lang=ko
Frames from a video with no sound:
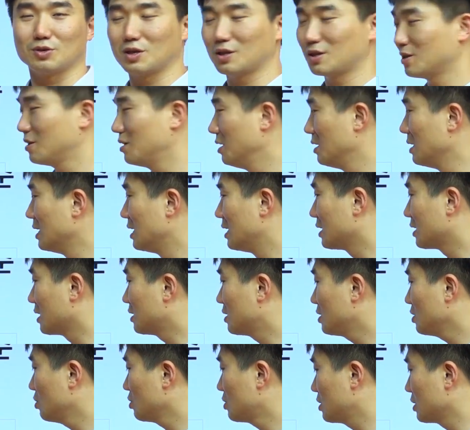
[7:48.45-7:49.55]
그래서 이렇게
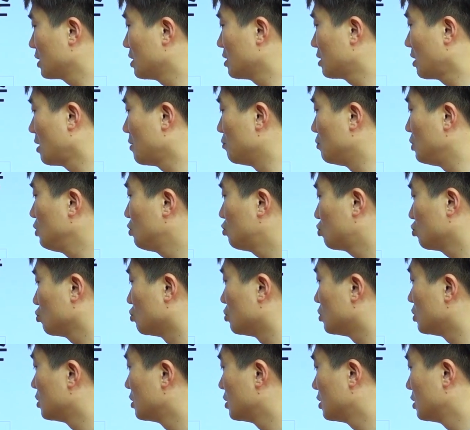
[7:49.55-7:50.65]
띄어쓰기일 땐
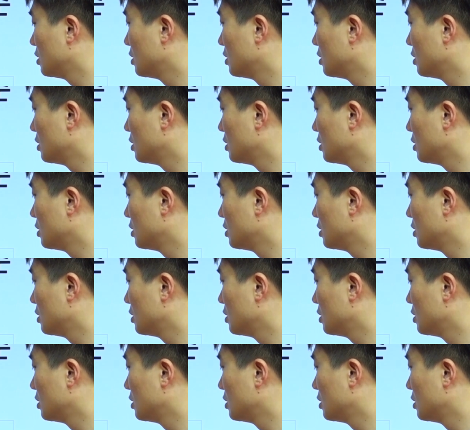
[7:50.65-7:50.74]
밑줄을